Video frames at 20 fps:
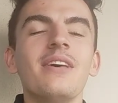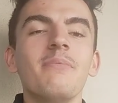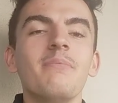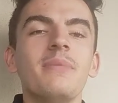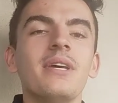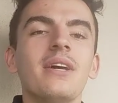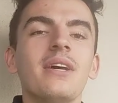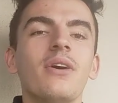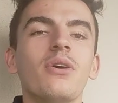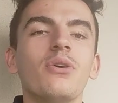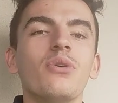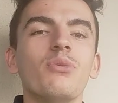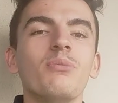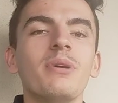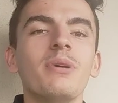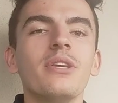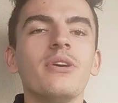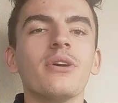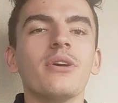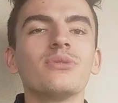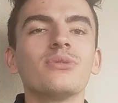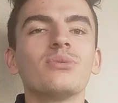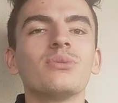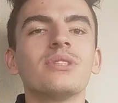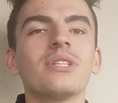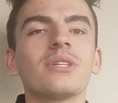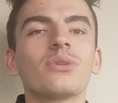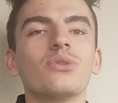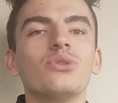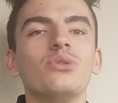Mais euh, le meilleur
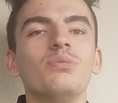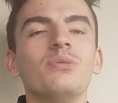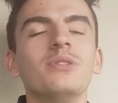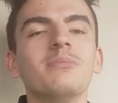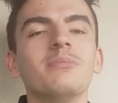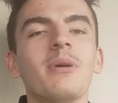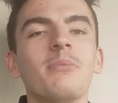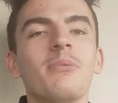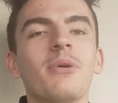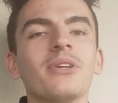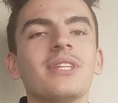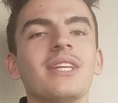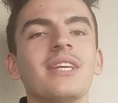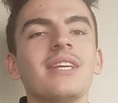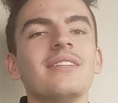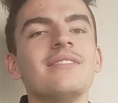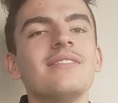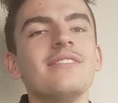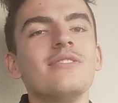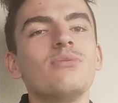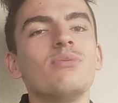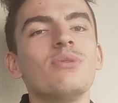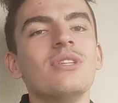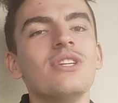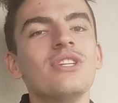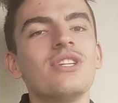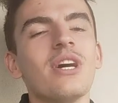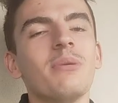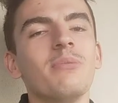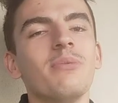soutien que tu puisses m'apporter, si tu es
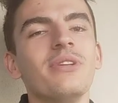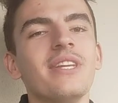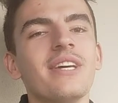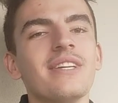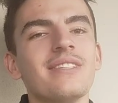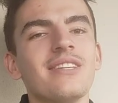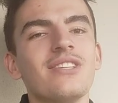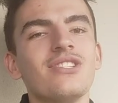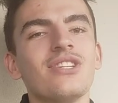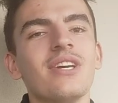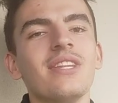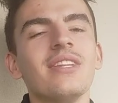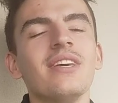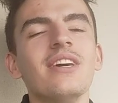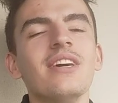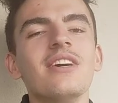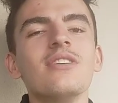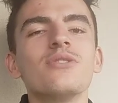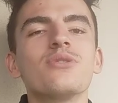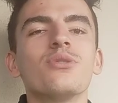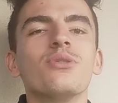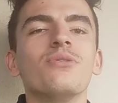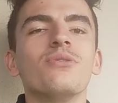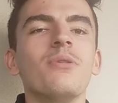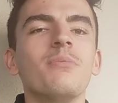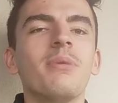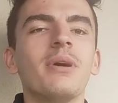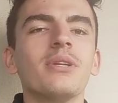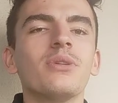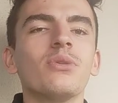déjà abonné à cette chaîne, je ne
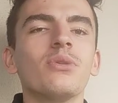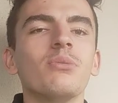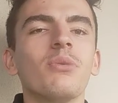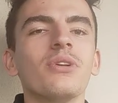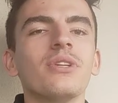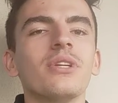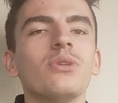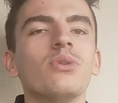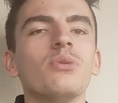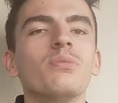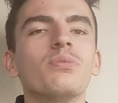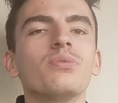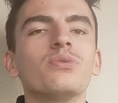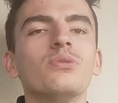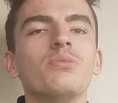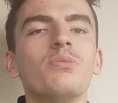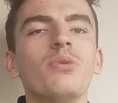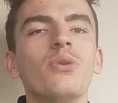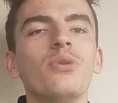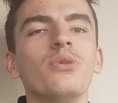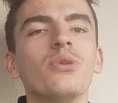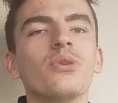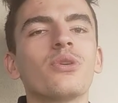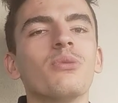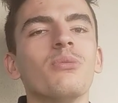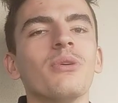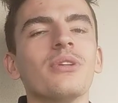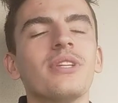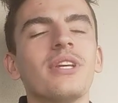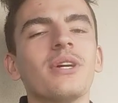vais pas te demander de pouce bleus de
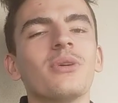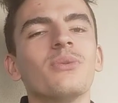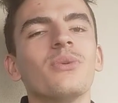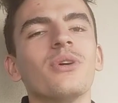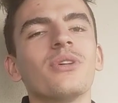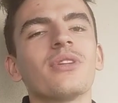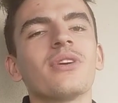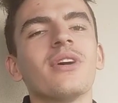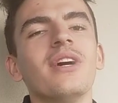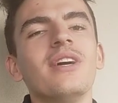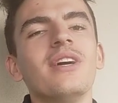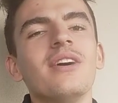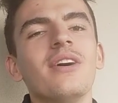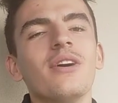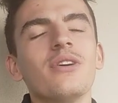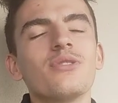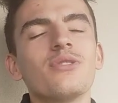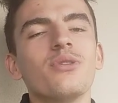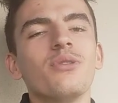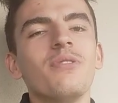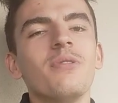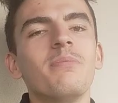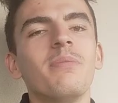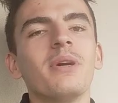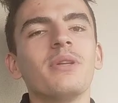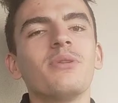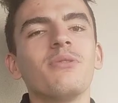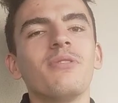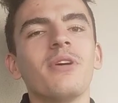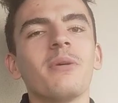commentaires ou autre, euh, je ne vais
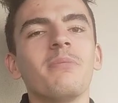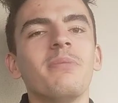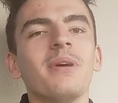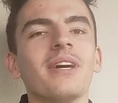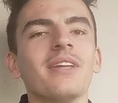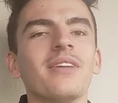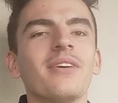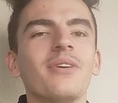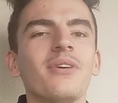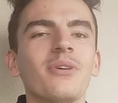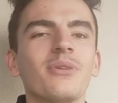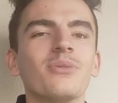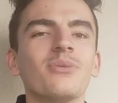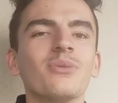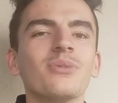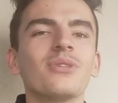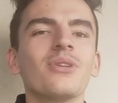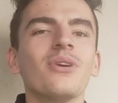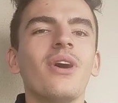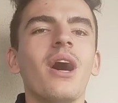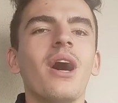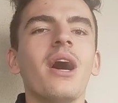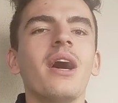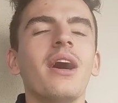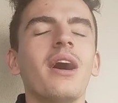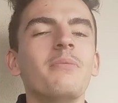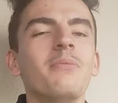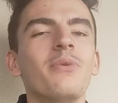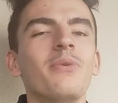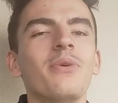pas te faire perdre ton temps
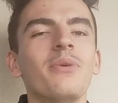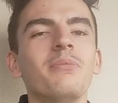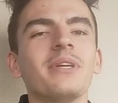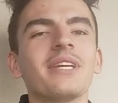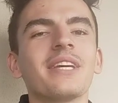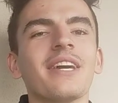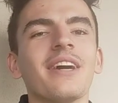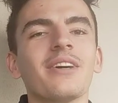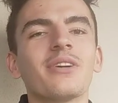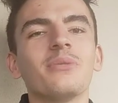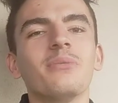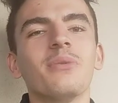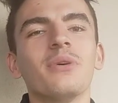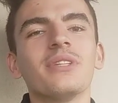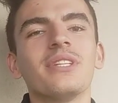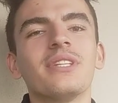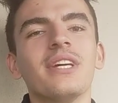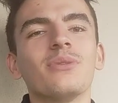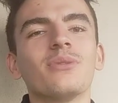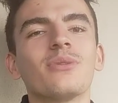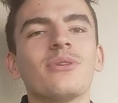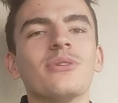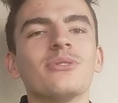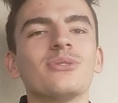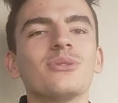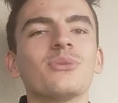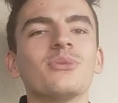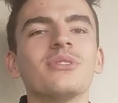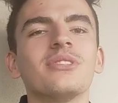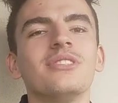à, m'écrire un commentaire de 30
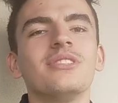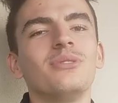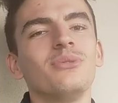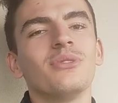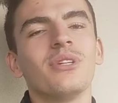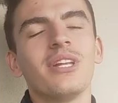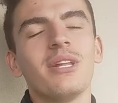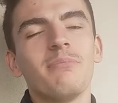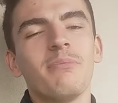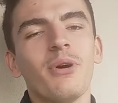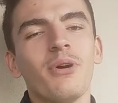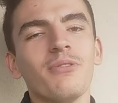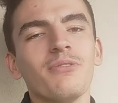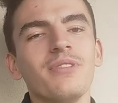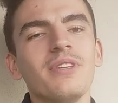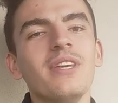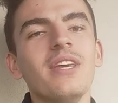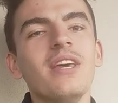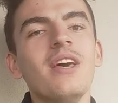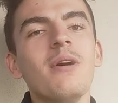secondes si tu n'en as pas envie.